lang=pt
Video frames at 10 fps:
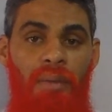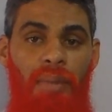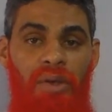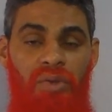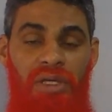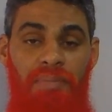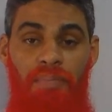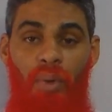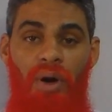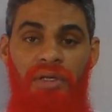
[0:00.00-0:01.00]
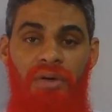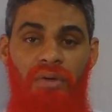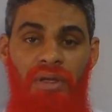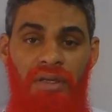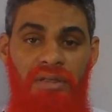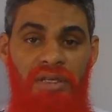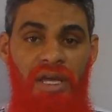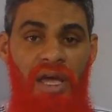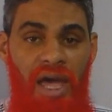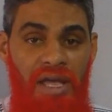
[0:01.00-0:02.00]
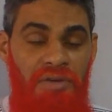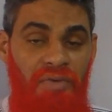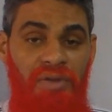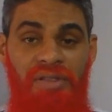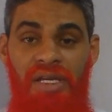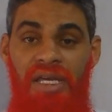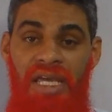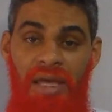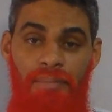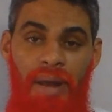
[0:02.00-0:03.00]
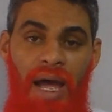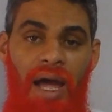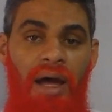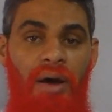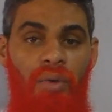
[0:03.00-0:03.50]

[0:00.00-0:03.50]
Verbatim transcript: Mas o que pode acontecer é de você quebrar